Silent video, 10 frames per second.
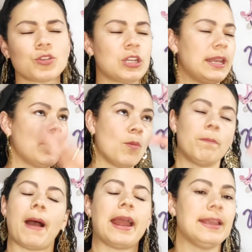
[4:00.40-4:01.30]
eu acho que nenhum
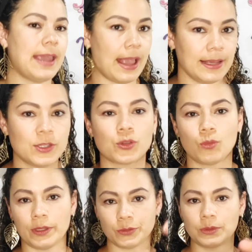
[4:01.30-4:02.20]
pai quer isso
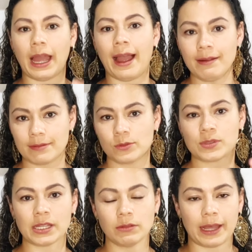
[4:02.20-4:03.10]
quando dá o
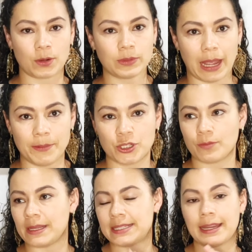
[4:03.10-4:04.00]
celular ou
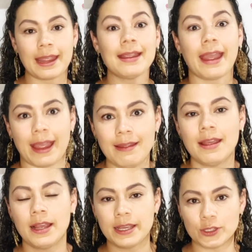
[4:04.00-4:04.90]
tablet, mas ninguém quer
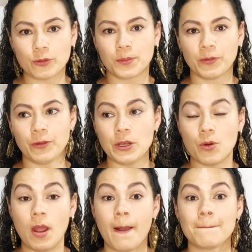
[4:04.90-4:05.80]
isso pro filho,